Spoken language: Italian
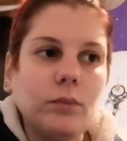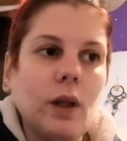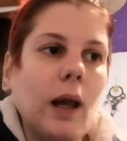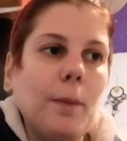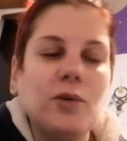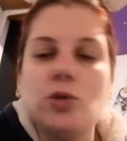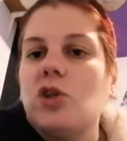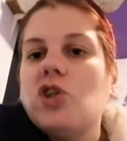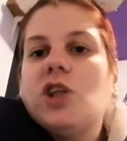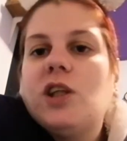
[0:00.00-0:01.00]
delle app, sono
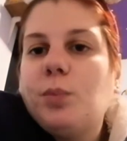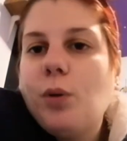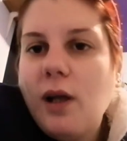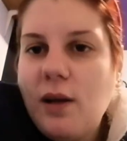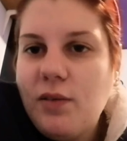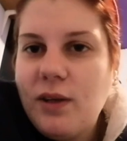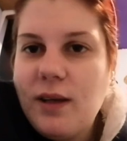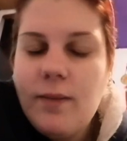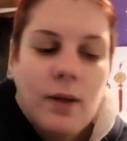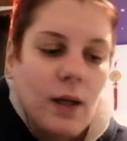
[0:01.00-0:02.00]
dei siti poi alla
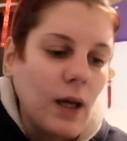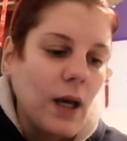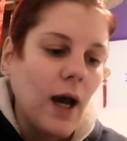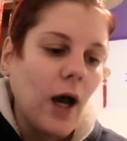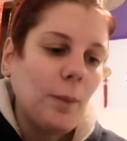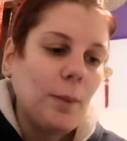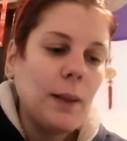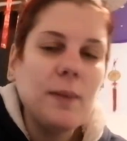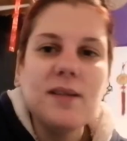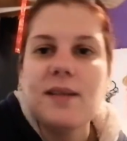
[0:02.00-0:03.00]
fine. Allora,
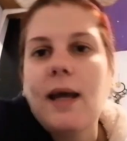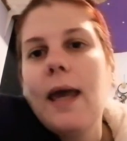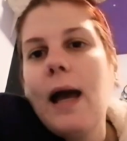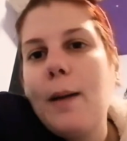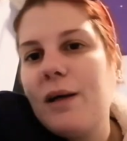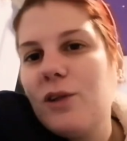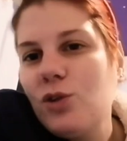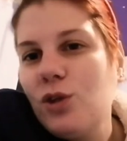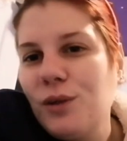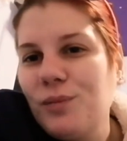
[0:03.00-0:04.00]
primis è
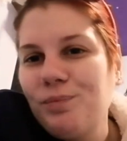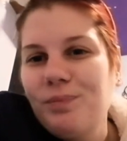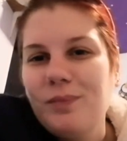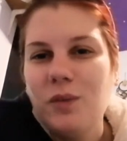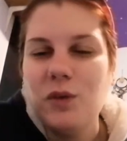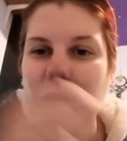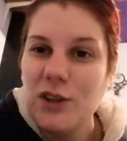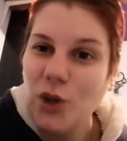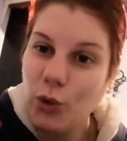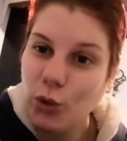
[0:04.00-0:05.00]
Amazon. Lo trovate
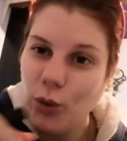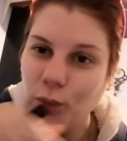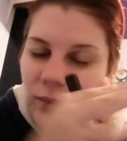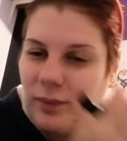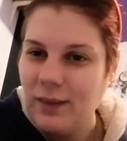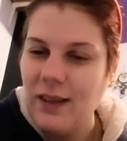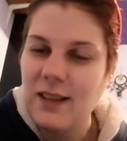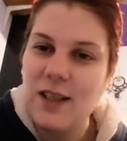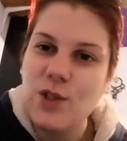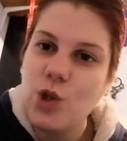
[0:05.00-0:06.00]
sotto
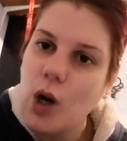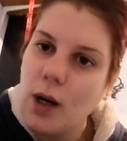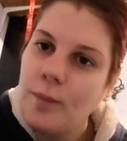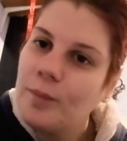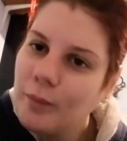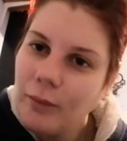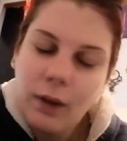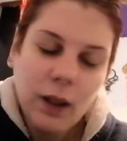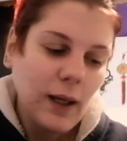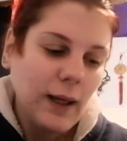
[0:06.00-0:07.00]
descrizione.
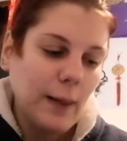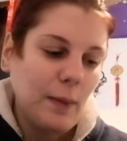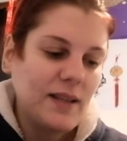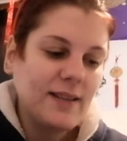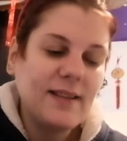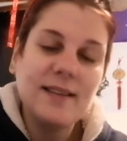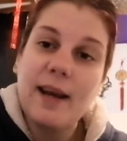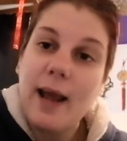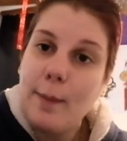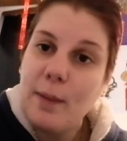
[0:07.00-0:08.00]
La mia lista di
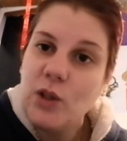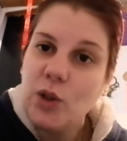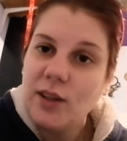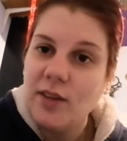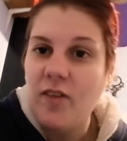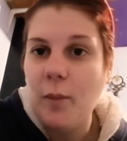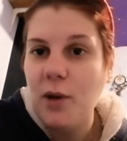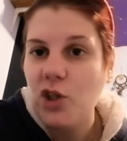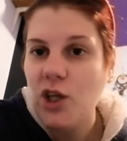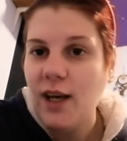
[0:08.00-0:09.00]
desideri Amazon, se vi fa
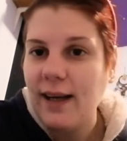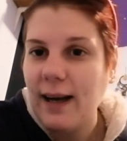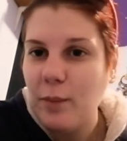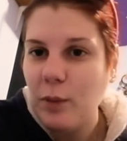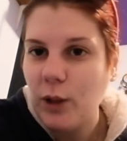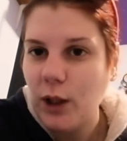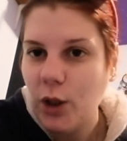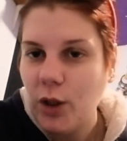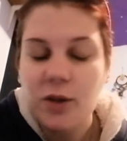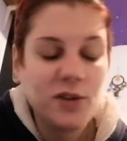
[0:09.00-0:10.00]
piacere regalarmi
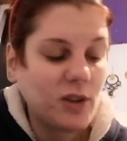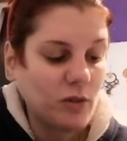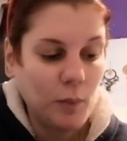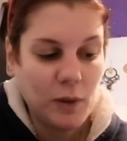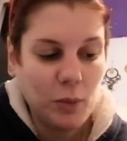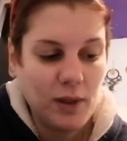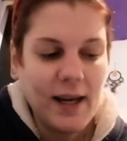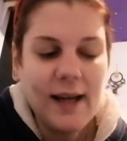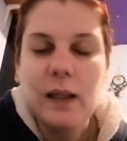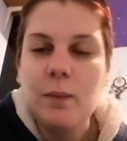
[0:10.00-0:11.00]
qualcosa non siete ovviamente
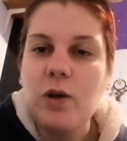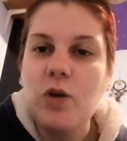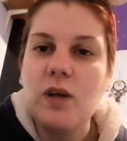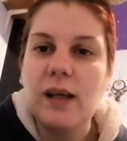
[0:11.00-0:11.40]
obbligati, ma io vi